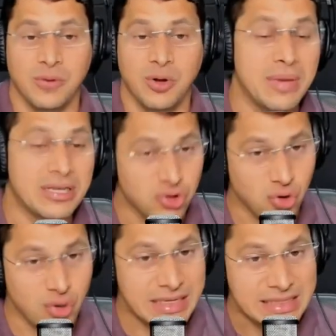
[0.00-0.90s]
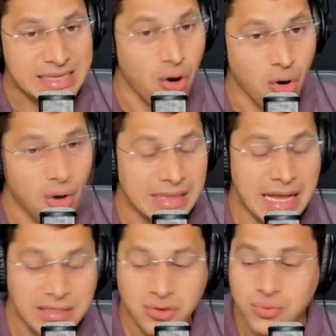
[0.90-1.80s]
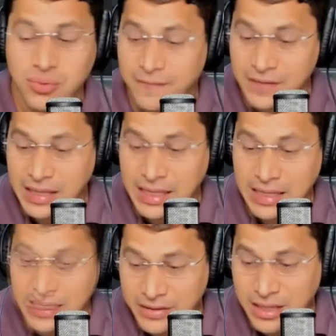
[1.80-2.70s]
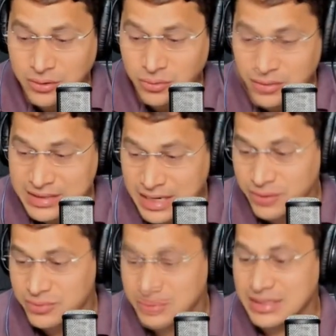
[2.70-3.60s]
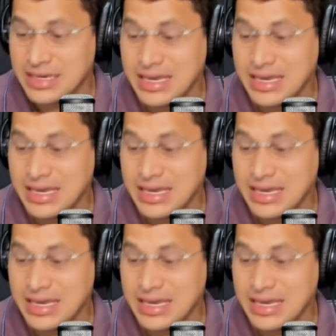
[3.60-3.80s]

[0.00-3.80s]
começou essa obra na sua vida, na vida dos seus,